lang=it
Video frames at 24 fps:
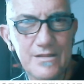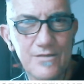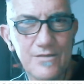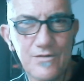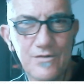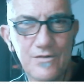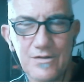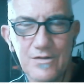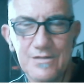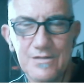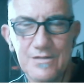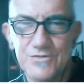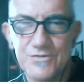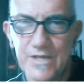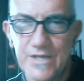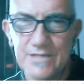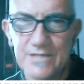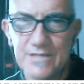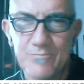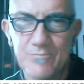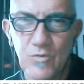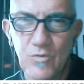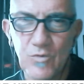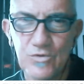volte, cioè
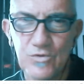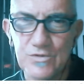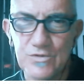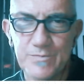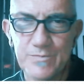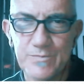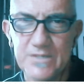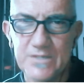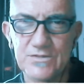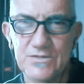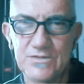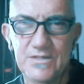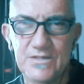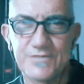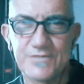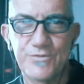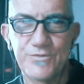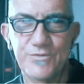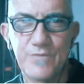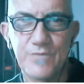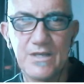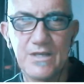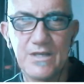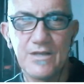molto spesso si
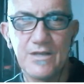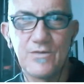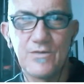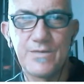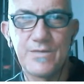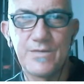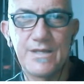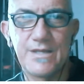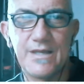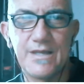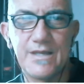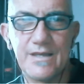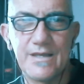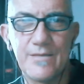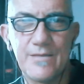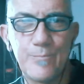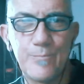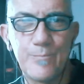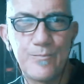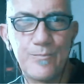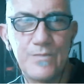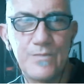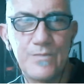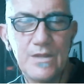assomigliano perché
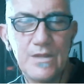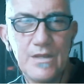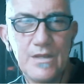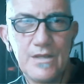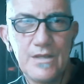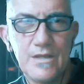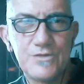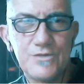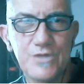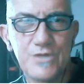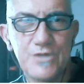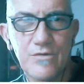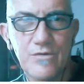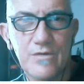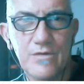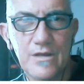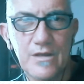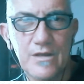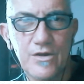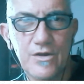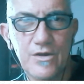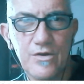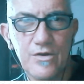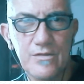mh, c'è una,
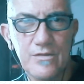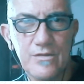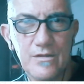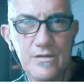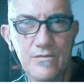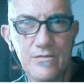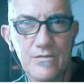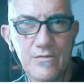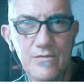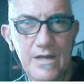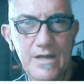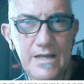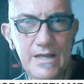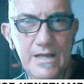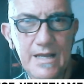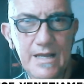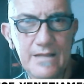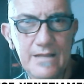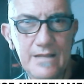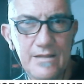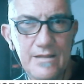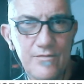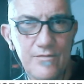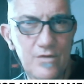gro- una,
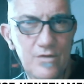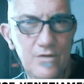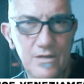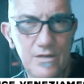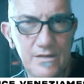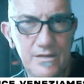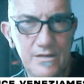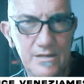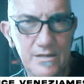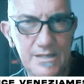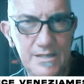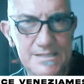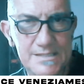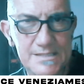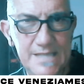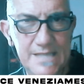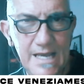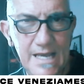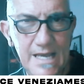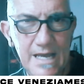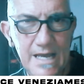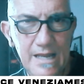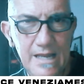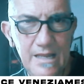grande voglia di
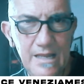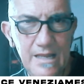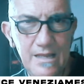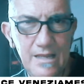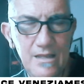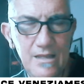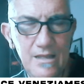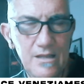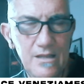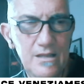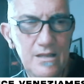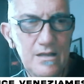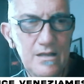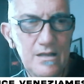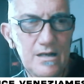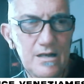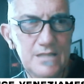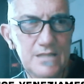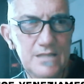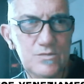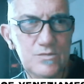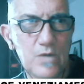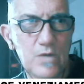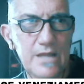iniziare, la
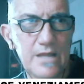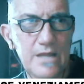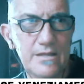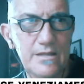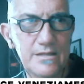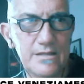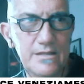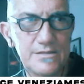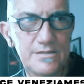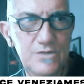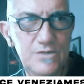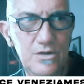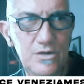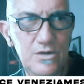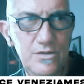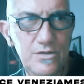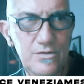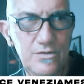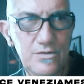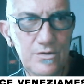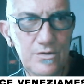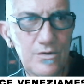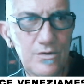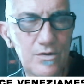squadra di
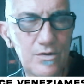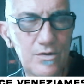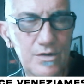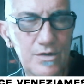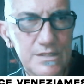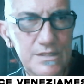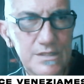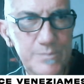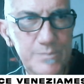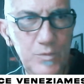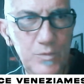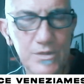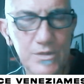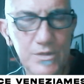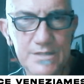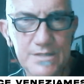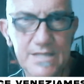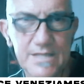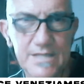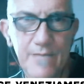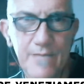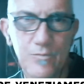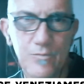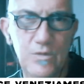solito risponde
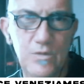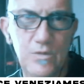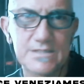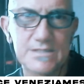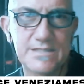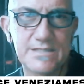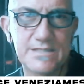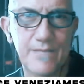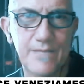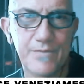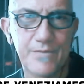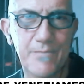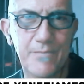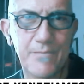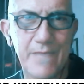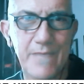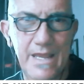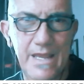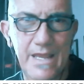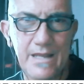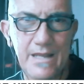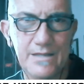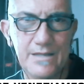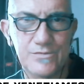sem- quasi sempre
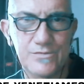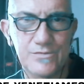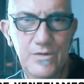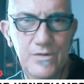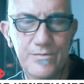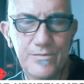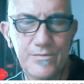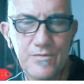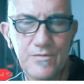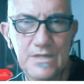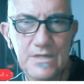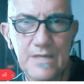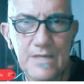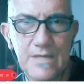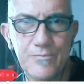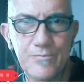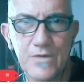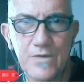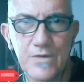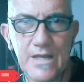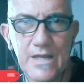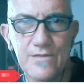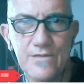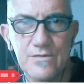bene sulla prima di
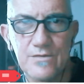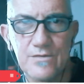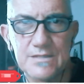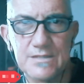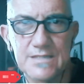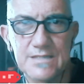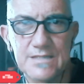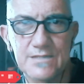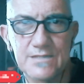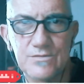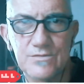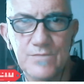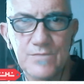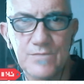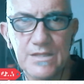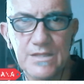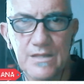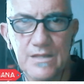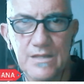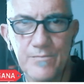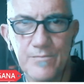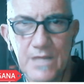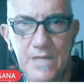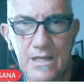campionato, nel senso
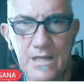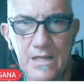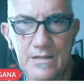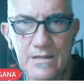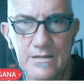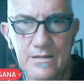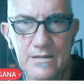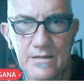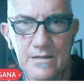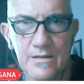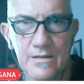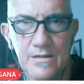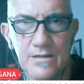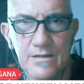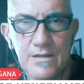mentalmente,